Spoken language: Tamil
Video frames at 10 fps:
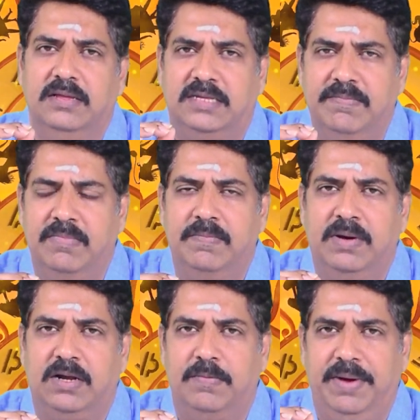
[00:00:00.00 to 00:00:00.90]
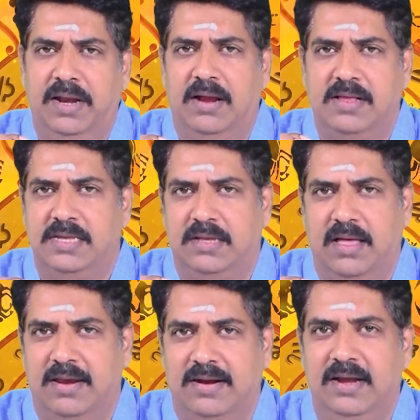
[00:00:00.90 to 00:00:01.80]
சிம்மம் மற்றும்
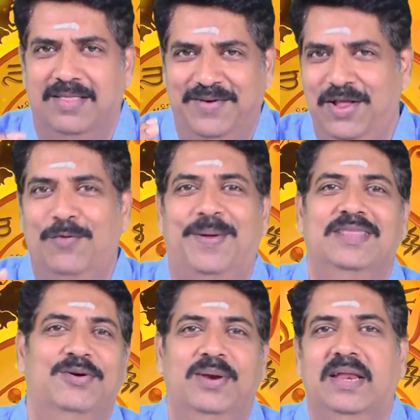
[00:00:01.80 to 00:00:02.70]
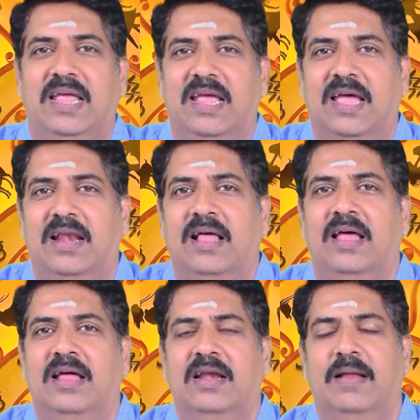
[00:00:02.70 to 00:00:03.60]
மீனராசிக்காரர்கள் இந்த வீடியோவை பார்த்து கொண்டு இருக்கீங்கன்னா
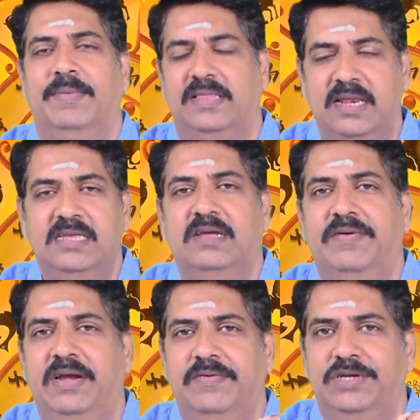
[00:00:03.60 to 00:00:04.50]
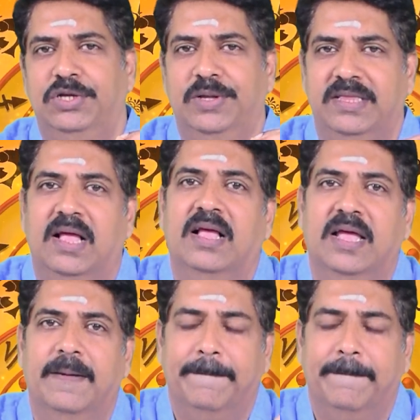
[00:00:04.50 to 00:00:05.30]
நம்ம தெரிஞ்சிக்க வேண்டிய விஷயம் இதாங்க